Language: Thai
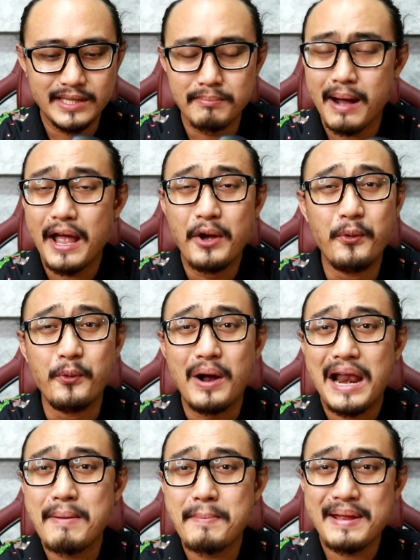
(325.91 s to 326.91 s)
สบายหู
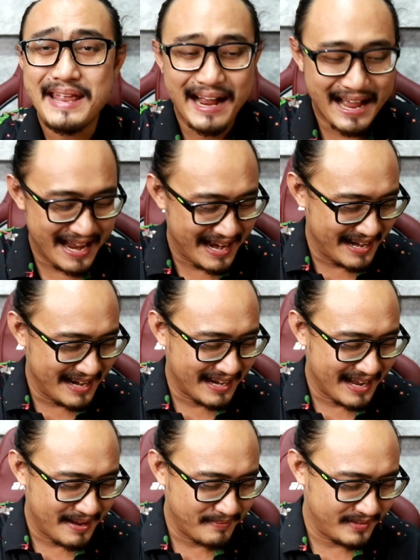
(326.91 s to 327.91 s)
อะไรเป็นยังไงนะ
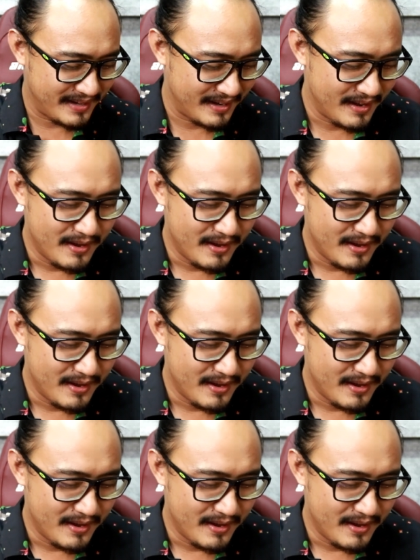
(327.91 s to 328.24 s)
ครับนี่